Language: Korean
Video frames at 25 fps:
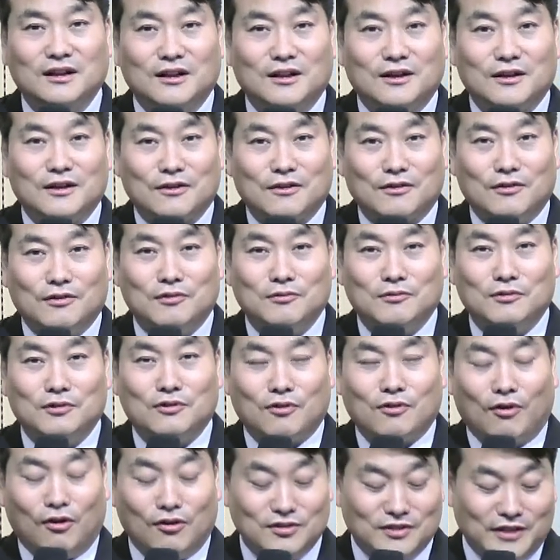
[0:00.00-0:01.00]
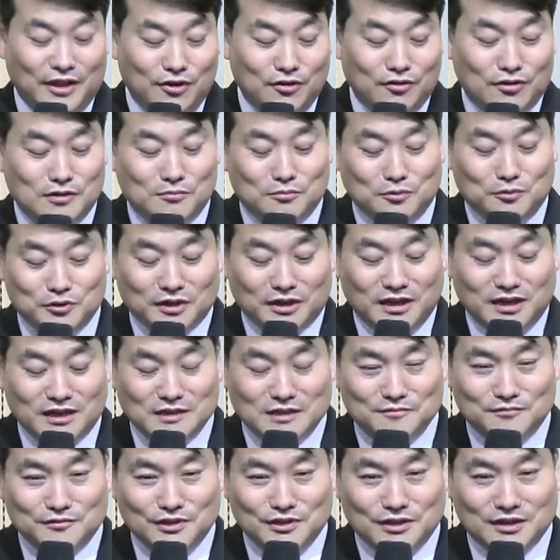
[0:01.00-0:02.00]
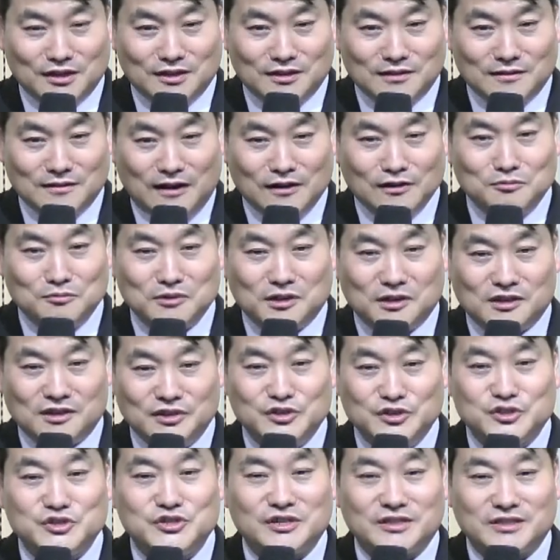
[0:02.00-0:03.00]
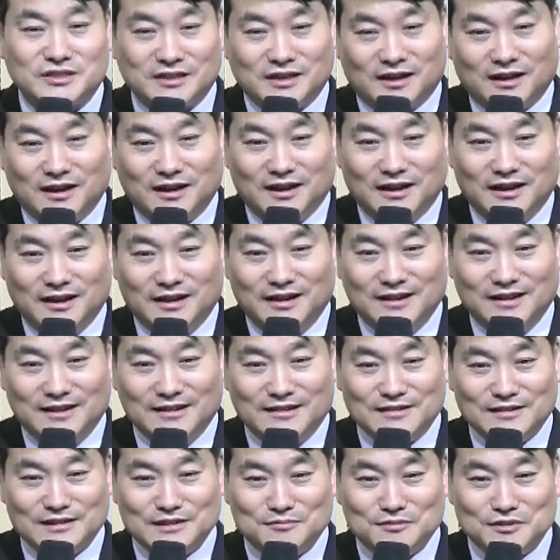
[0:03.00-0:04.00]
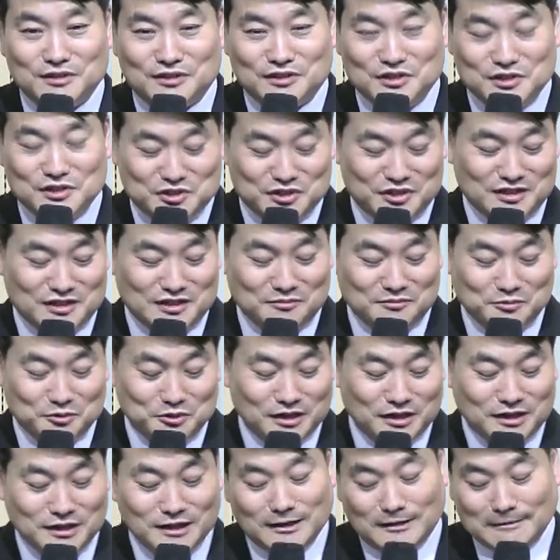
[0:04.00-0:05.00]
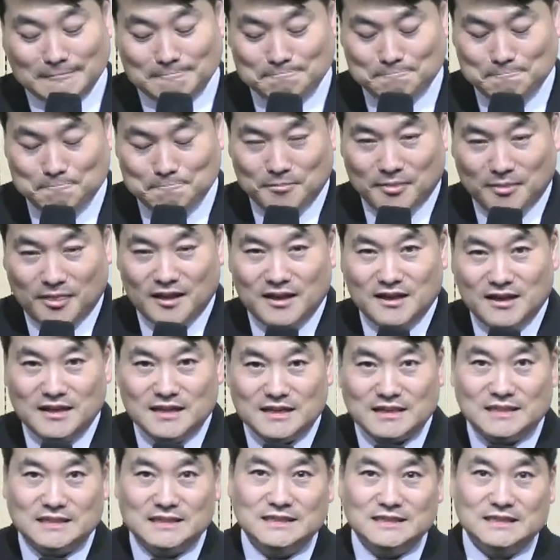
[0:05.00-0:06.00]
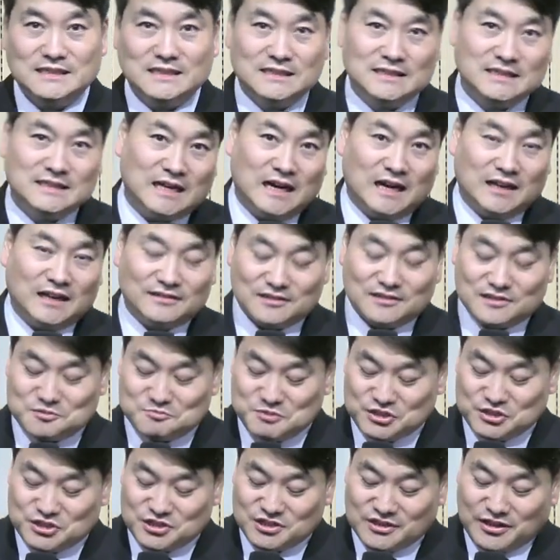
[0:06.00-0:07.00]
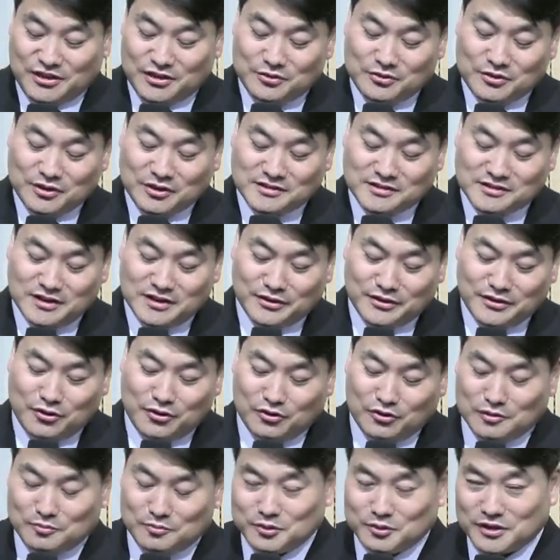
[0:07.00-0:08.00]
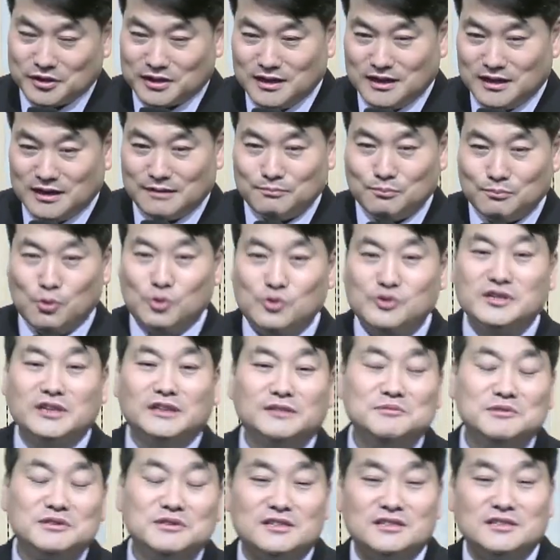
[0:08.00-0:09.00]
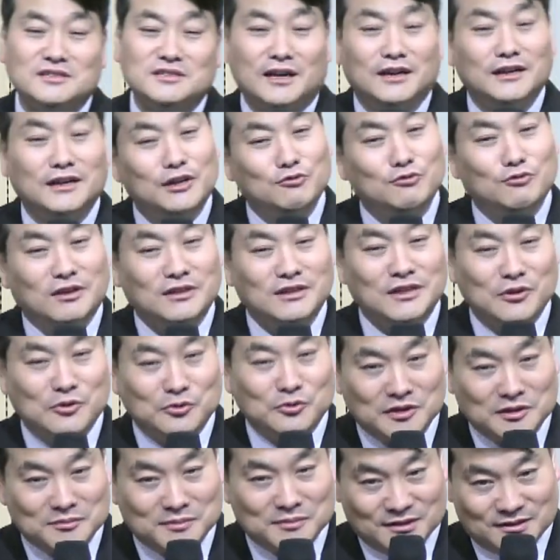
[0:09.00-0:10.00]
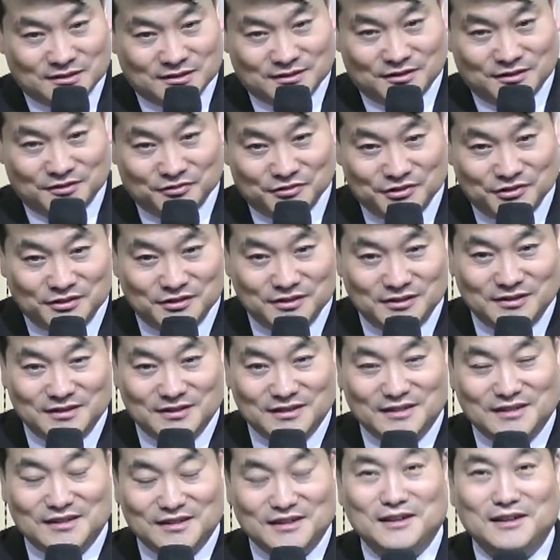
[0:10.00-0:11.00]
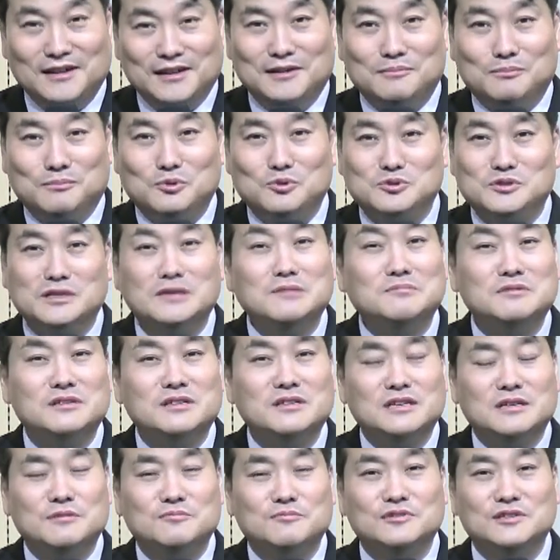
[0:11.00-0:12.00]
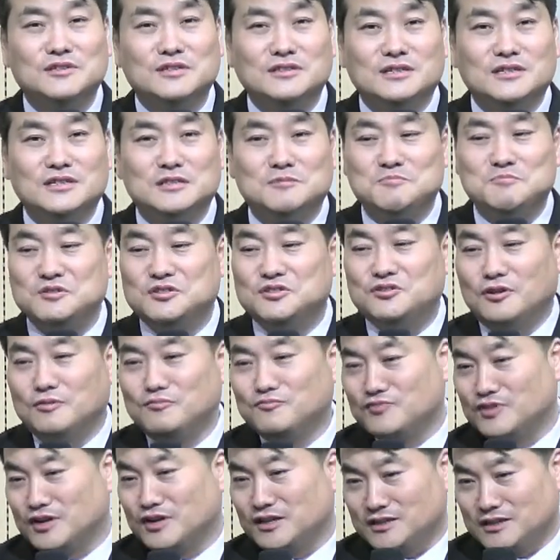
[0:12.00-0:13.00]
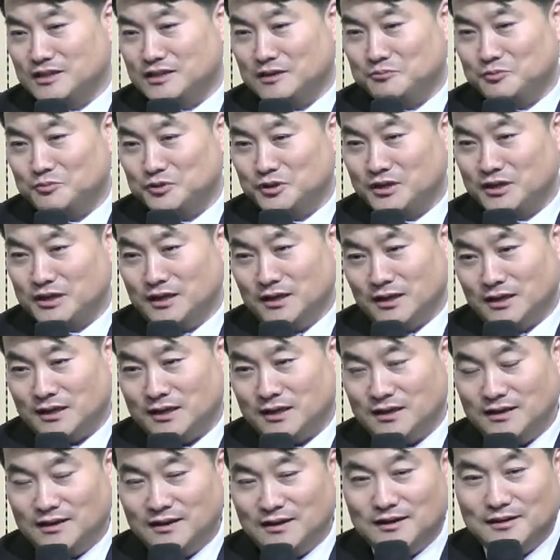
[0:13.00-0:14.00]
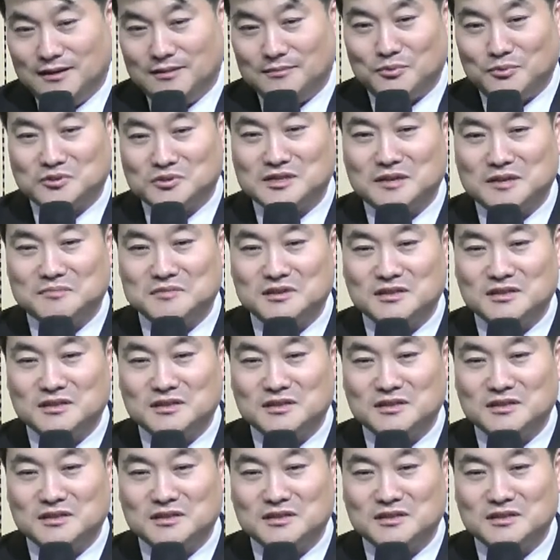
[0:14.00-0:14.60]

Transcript: 그 거기 내용을 보니까 이분이 알고 보니까 크리스천이야. 이분이 크리스천이다 보니까 그 아트 스피치 내용이 책 내용을 보니까 목사님들을 사례로 한 내용들이 많더라고요. 목사님들이 이분이 이제 스피치 전문가들이라 보니까 목사님들이 이제